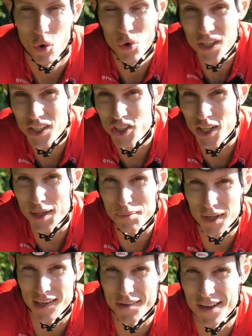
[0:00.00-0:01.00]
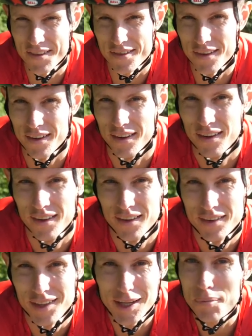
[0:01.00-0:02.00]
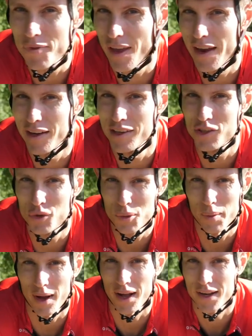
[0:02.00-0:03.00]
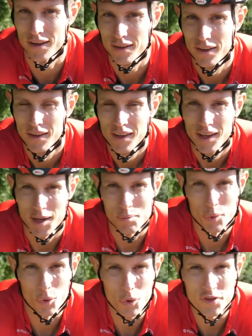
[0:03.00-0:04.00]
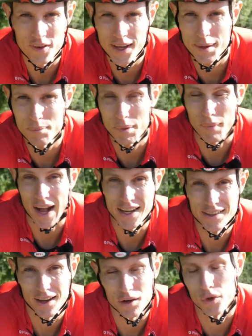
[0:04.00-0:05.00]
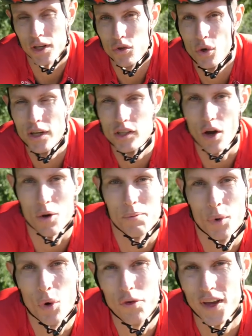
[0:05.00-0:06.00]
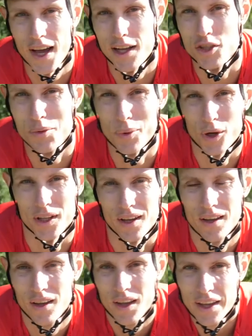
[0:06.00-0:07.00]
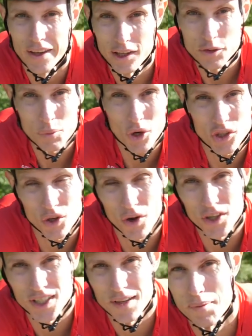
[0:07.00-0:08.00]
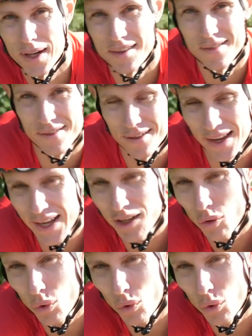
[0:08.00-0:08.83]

ungeschriebene Gesetze, die gibt es eigentlich überall. Im Berufsleben, im Alltag und natürlich auch im Profiradsport. Ich möchte euch jetzt mal zehn